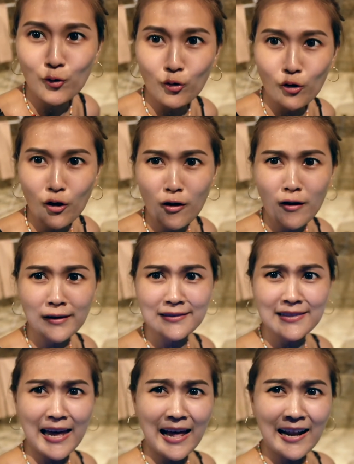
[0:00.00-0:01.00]
กคน
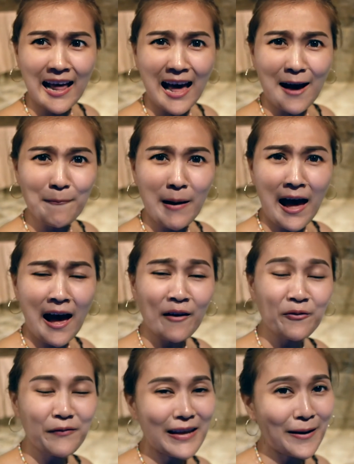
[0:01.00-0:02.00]
แช่น้ำอ่ะ
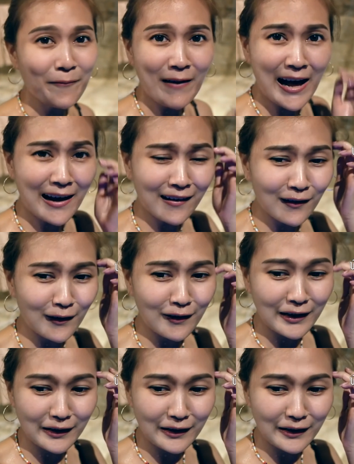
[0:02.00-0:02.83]
ฟินมากเลย